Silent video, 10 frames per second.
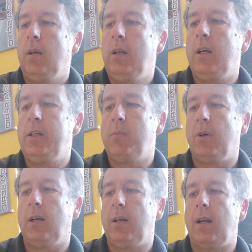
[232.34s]
Guia de
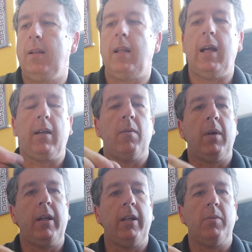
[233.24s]
mola Crytek é
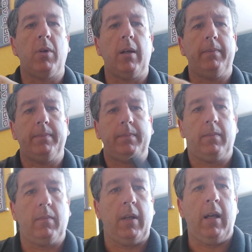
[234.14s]
uma guia de mola
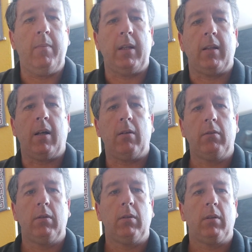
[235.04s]
em
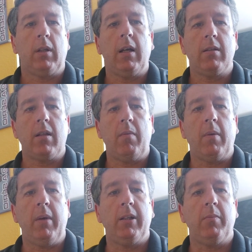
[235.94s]
metal, tá
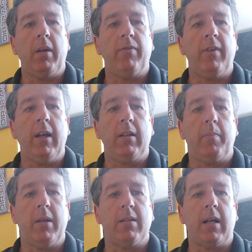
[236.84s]
extremamente bem feita,
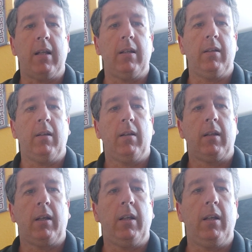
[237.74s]
pesada,
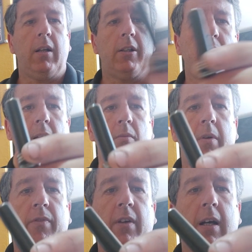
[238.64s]
tá aqui, ela já tá
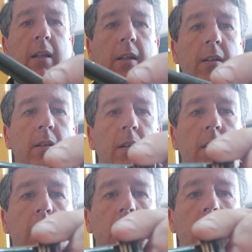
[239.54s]
lubrificada,
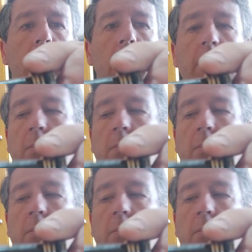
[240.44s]
a guia